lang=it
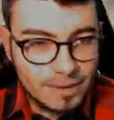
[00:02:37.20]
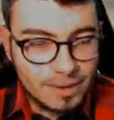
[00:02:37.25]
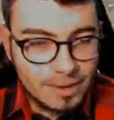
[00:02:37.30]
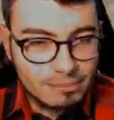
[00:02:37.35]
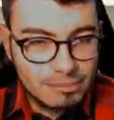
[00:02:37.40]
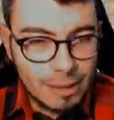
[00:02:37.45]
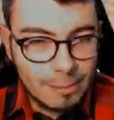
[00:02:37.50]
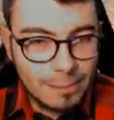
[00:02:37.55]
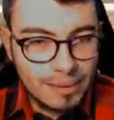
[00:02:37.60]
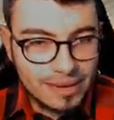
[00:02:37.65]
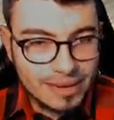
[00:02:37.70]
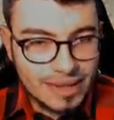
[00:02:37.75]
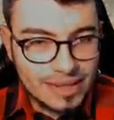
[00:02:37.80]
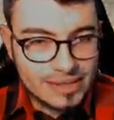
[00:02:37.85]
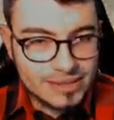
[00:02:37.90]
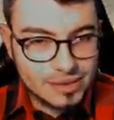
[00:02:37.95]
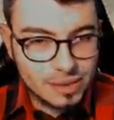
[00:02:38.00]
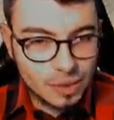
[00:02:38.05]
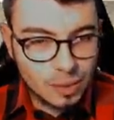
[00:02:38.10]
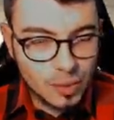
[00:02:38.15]
Ma perché
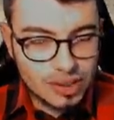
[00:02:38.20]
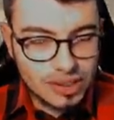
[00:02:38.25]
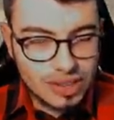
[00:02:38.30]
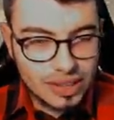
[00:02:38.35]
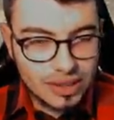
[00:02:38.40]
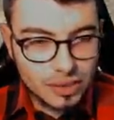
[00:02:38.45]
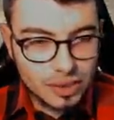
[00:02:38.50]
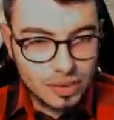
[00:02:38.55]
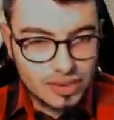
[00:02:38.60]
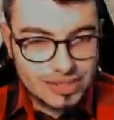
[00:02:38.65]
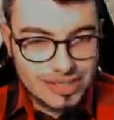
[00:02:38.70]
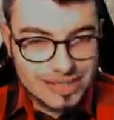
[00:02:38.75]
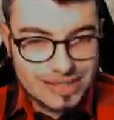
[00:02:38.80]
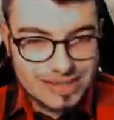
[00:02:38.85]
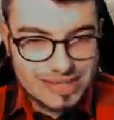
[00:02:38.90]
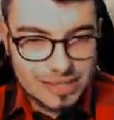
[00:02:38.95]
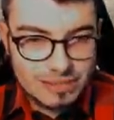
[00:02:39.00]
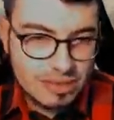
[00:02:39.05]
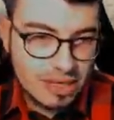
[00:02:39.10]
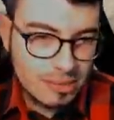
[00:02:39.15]
sto guidando
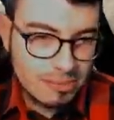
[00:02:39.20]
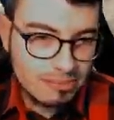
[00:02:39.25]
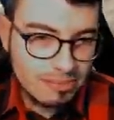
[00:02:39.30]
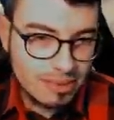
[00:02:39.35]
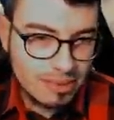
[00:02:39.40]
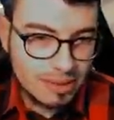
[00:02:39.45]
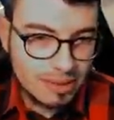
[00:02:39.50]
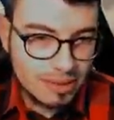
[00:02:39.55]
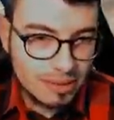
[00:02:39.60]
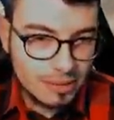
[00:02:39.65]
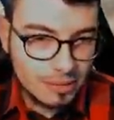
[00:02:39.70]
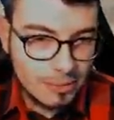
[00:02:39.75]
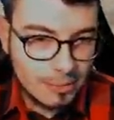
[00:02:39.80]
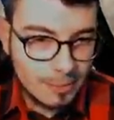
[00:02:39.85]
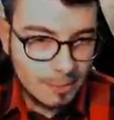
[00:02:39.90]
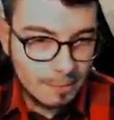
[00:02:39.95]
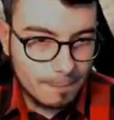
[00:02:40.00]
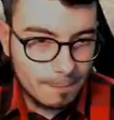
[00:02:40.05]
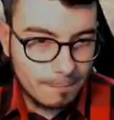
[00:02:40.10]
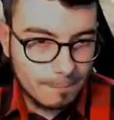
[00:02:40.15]
senza mappa?
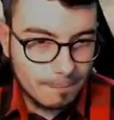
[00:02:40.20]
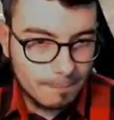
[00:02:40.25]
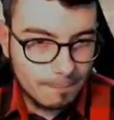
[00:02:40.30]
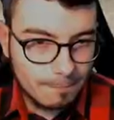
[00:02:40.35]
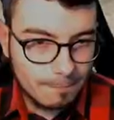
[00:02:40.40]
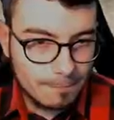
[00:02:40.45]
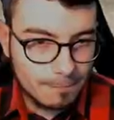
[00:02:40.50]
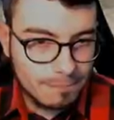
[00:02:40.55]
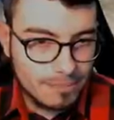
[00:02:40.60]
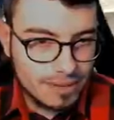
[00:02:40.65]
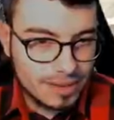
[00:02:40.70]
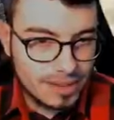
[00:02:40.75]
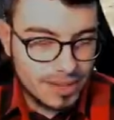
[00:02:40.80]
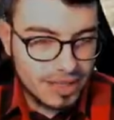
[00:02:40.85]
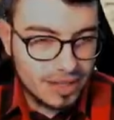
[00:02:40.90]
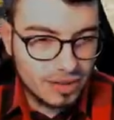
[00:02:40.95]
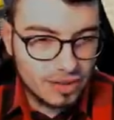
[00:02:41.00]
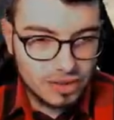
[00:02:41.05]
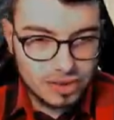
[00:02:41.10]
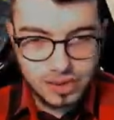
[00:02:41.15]
Perché
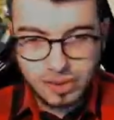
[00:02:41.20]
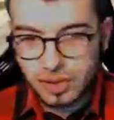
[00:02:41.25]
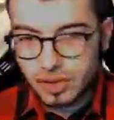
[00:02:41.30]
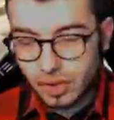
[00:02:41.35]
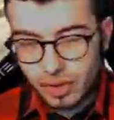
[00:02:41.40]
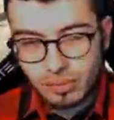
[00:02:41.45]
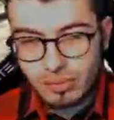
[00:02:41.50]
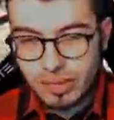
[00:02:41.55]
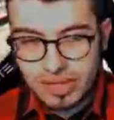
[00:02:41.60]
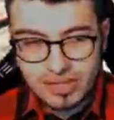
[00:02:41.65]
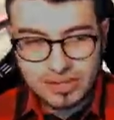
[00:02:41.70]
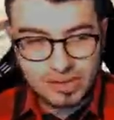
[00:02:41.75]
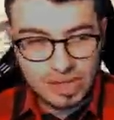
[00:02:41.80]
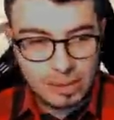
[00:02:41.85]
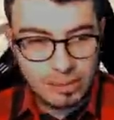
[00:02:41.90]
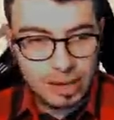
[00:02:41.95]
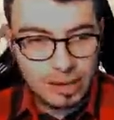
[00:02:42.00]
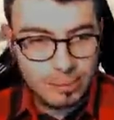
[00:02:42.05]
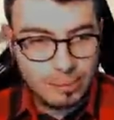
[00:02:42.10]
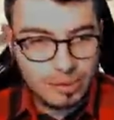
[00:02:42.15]
io non ho messo la
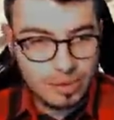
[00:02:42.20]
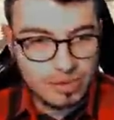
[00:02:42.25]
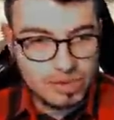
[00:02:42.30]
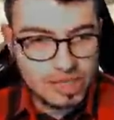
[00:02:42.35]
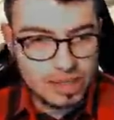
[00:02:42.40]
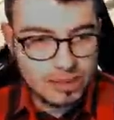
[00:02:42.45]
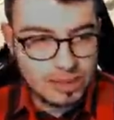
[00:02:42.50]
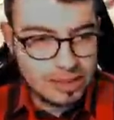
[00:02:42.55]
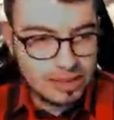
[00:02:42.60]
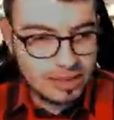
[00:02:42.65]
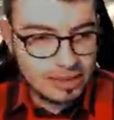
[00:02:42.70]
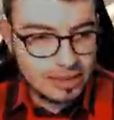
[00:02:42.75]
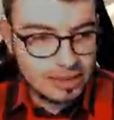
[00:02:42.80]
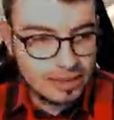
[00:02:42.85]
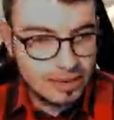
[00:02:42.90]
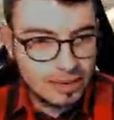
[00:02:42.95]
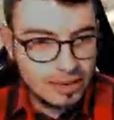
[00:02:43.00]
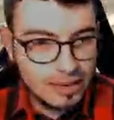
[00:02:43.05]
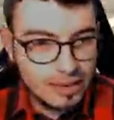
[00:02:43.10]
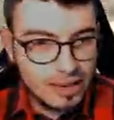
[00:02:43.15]
mappa, giustamente.
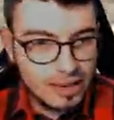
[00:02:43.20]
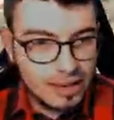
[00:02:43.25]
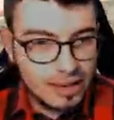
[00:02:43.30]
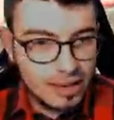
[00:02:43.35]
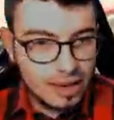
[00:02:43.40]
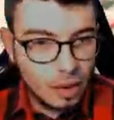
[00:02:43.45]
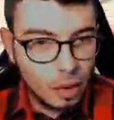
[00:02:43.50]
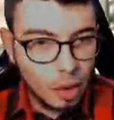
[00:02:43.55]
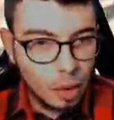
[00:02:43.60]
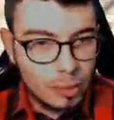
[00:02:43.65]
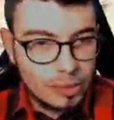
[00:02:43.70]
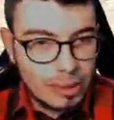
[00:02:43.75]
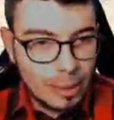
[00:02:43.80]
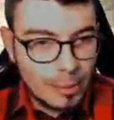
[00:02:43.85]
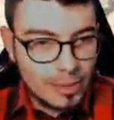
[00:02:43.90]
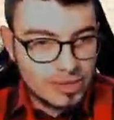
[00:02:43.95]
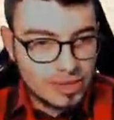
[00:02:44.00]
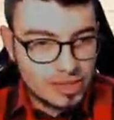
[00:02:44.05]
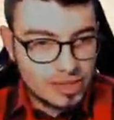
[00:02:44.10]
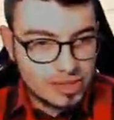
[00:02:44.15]
Oh, prima
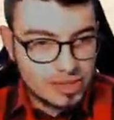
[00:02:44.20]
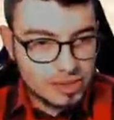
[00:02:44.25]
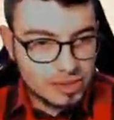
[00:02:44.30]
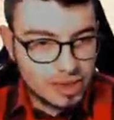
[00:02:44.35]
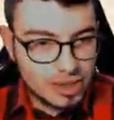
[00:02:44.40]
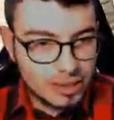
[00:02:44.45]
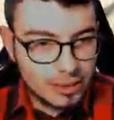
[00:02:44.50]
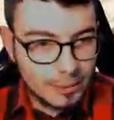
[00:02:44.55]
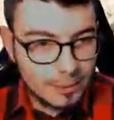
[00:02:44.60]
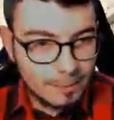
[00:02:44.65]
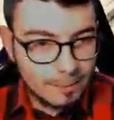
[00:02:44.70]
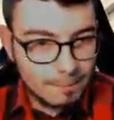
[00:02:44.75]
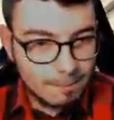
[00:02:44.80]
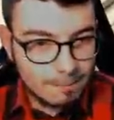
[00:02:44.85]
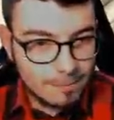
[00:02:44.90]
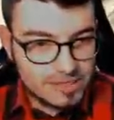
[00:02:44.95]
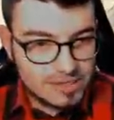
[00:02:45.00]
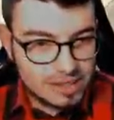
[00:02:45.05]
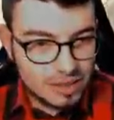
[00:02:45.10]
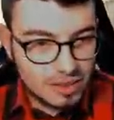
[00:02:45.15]
posizione.
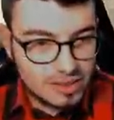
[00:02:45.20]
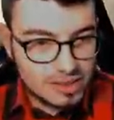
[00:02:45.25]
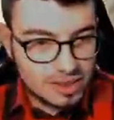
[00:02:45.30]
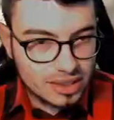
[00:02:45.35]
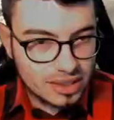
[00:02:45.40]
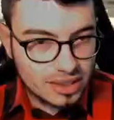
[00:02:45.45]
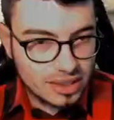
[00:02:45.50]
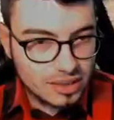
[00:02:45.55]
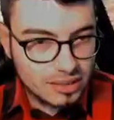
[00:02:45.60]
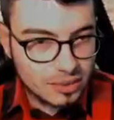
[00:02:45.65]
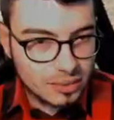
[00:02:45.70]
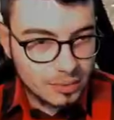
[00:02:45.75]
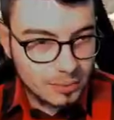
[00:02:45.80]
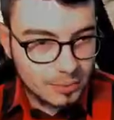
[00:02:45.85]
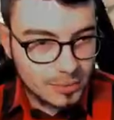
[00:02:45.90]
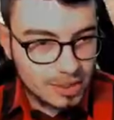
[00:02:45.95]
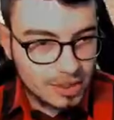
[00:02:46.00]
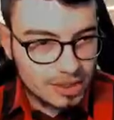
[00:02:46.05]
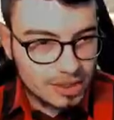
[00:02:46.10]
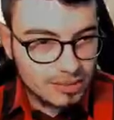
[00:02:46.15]
Mi stanno scannando.
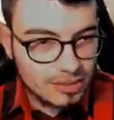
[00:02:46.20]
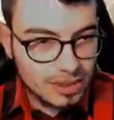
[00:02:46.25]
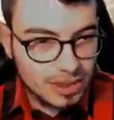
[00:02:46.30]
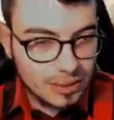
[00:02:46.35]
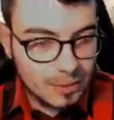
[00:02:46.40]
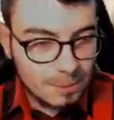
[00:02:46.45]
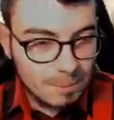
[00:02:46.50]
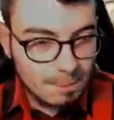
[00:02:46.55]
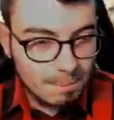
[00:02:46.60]
Incredibile.